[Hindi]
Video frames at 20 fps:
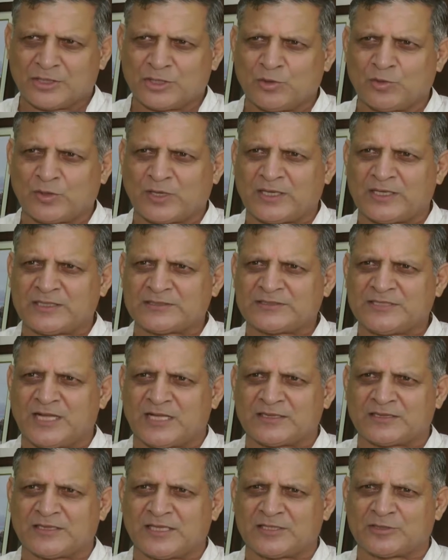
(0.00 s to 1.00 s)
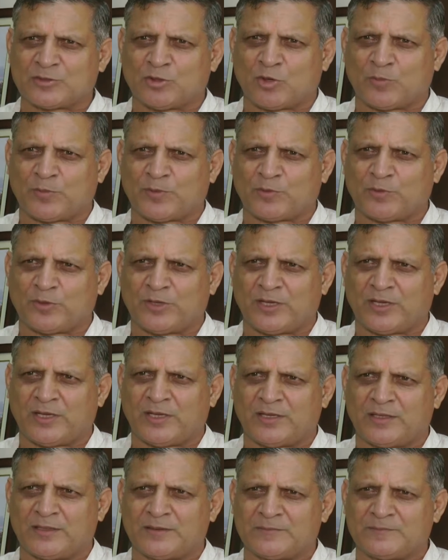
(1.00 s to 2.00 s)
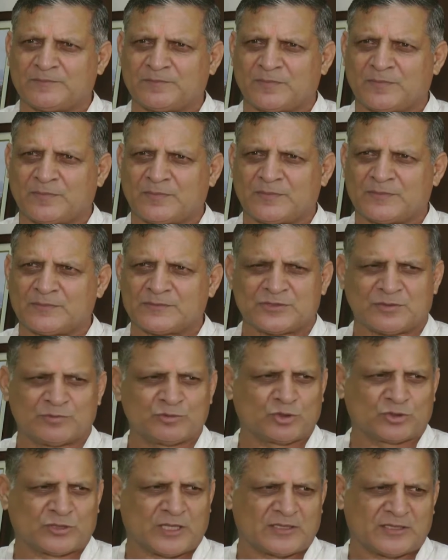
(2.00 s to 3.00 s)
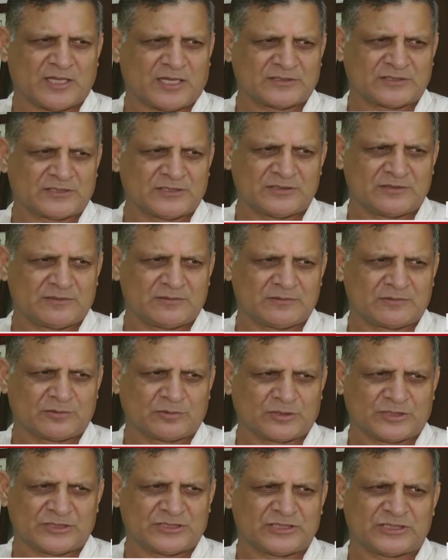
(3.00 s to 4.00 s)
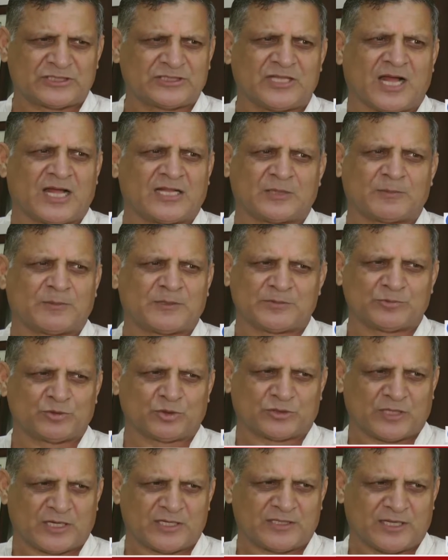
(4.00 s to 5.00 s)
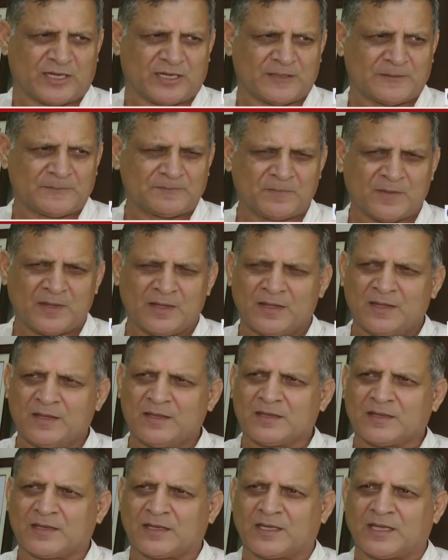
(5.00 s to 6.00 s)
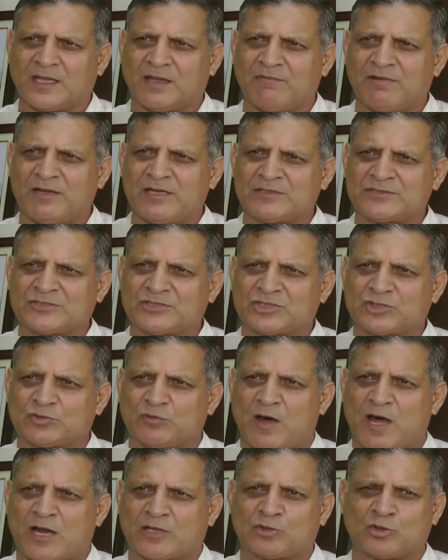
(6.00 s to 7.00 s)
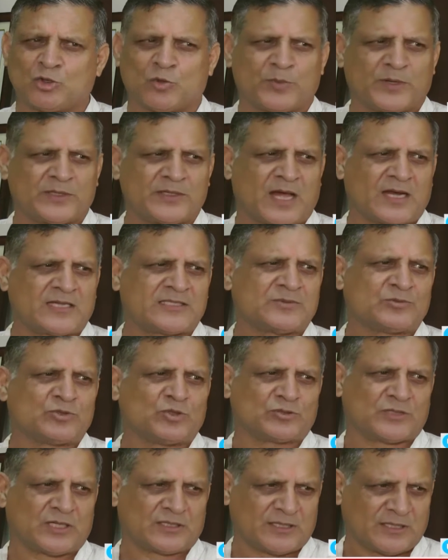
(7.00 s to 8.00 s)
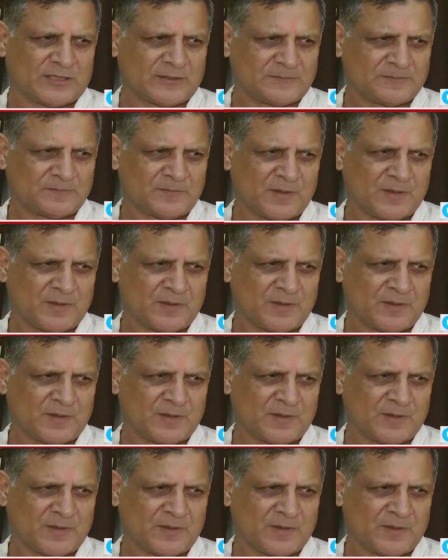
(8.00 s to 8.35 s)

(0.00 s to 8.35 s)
क्योंकि सिद्धांतिक तौर पे कोई समझौता नहीं था किसी सिद्धांत पे समझौता नहीं था केवल स्वार्थों पे आधारित समझौता था